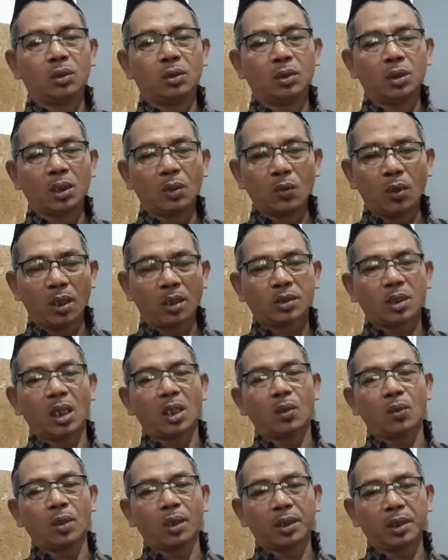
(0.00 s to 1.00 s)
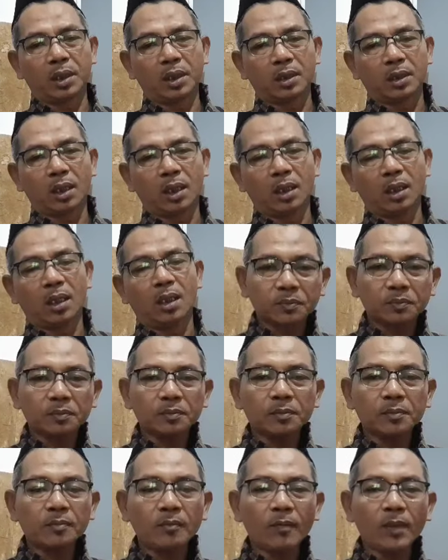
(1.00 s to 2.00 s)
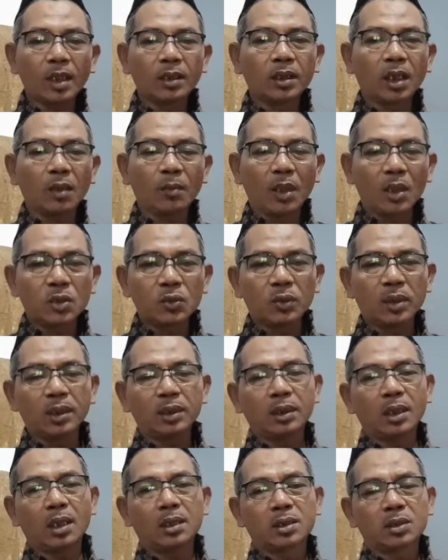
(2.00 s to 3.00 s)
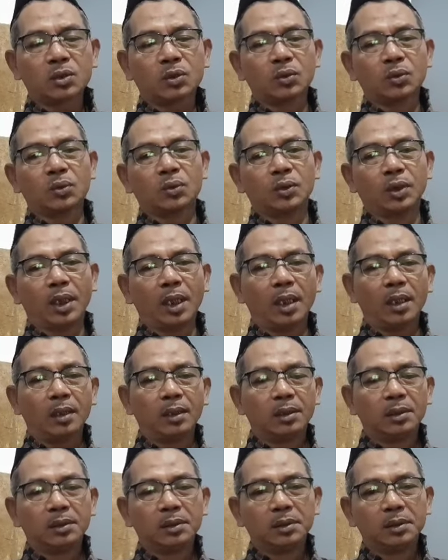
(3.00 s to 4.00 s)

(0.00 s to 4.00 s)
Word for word: di luar jangkauan kita termasuk kita sesungguhnya